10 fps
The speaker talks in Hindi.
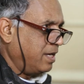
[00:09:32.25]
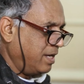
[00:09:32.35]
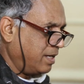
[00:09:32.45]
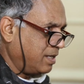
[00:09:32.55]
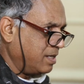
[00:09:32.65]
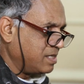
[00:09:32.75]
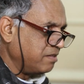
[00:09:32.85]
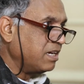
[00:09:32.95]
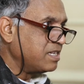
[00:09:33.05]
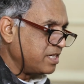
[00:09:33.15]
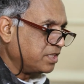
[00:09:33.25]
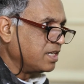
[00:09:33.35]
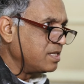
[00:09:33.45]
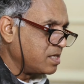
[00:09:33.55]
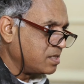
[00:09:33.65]
एक
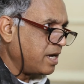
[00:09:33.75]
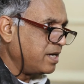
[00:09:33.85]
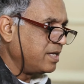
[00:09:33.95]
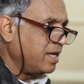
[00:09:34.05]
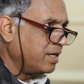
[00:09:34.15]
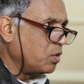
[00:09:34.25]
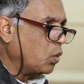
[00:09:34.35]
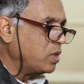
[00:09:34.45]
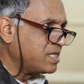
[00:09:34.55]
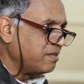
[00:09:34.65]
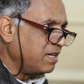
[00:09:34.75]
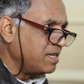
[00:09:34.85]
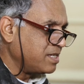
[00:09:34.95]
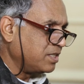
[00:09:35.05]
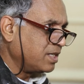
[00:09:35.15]
सिविलाइजेशनल सोसाइटी है एक ओल्ड
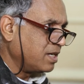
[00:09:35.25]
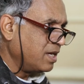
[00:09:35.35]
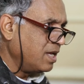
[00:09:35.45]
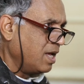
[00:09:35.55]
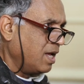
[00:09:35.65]
सिविलाइजेशन है